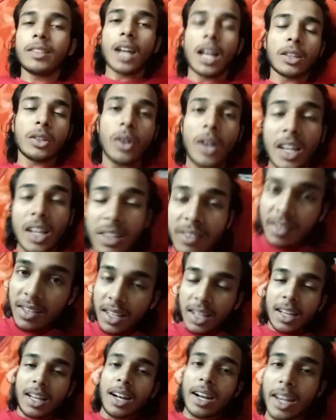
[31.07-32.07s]
जा तो गाइज
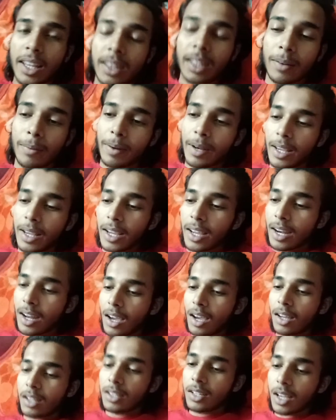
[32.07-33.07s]
जैसे कल रहते हैं लेकिन
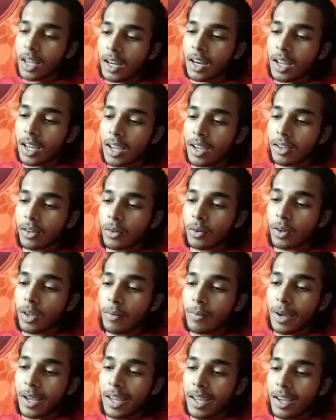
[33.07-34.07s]
आज जा रहे हैं क्योंकि
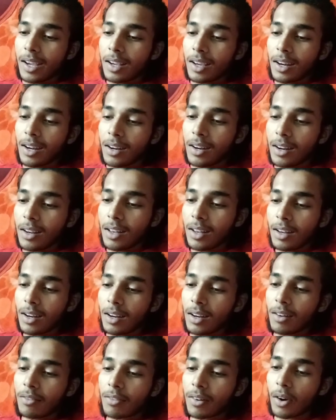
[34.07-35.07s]
भाई कल
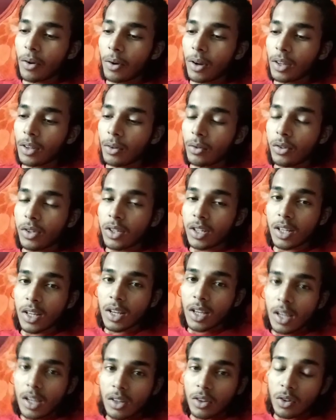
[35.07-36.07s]
लफड़ा हो गया था कुछ
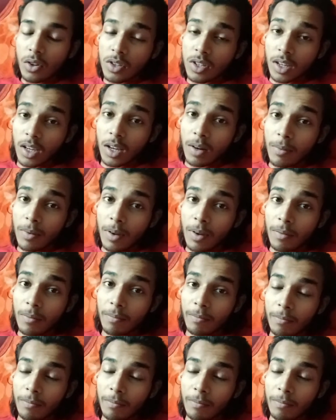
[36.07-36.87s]
तो इस चक्कर में